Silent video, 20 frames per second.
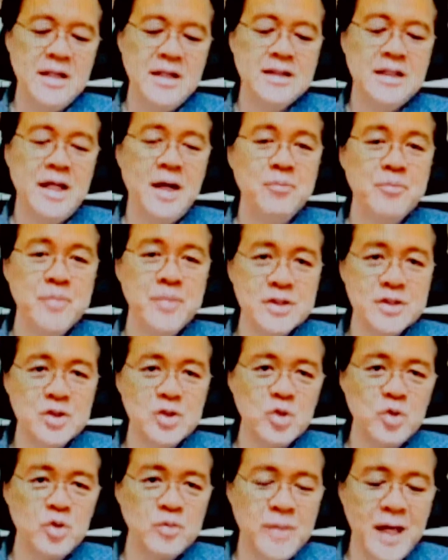Number
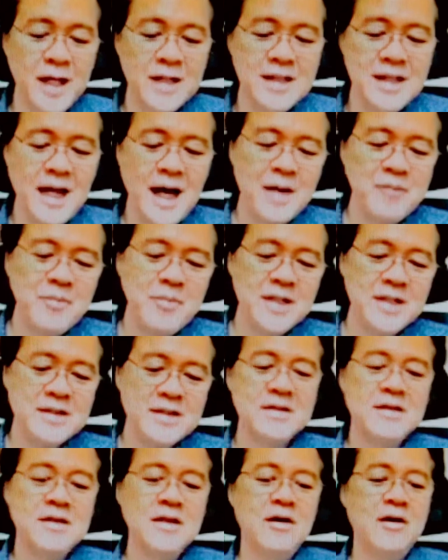two, bad habit.
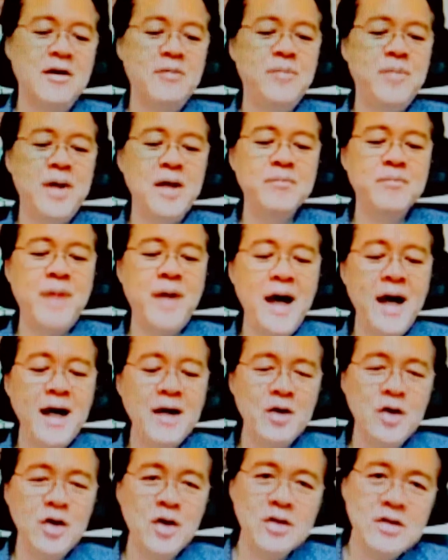O,
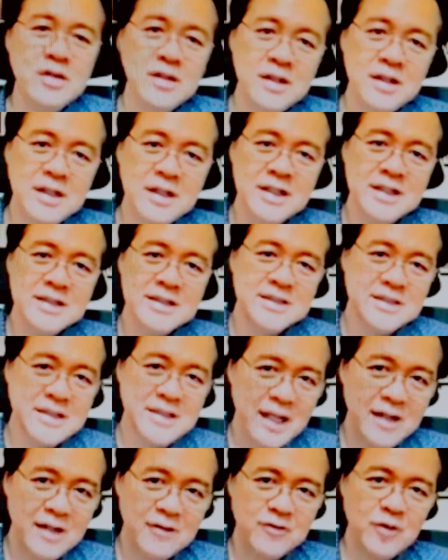pagbangon,
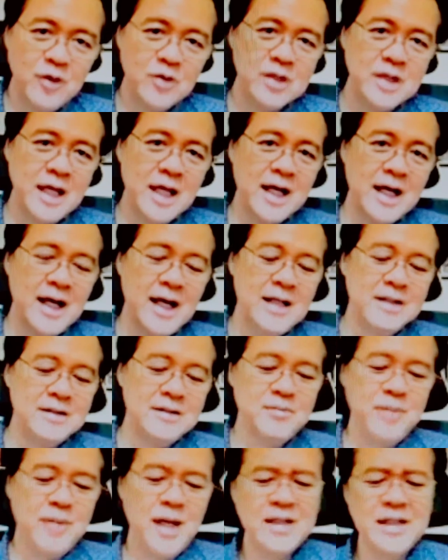cellphone agad.
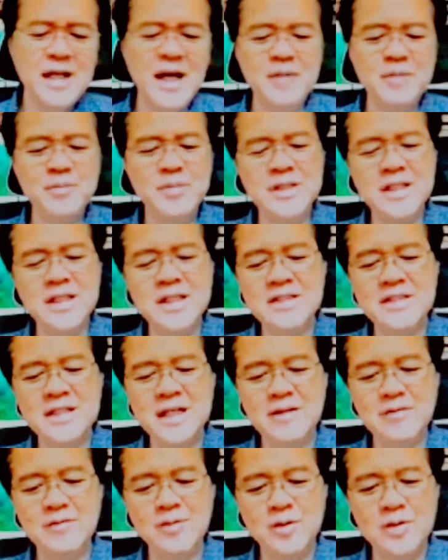Bad habit ang
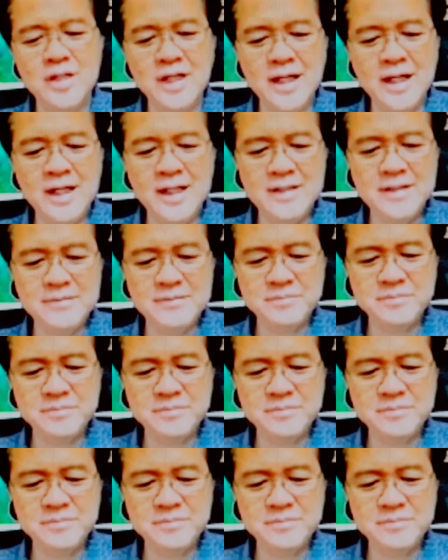cellphone agad.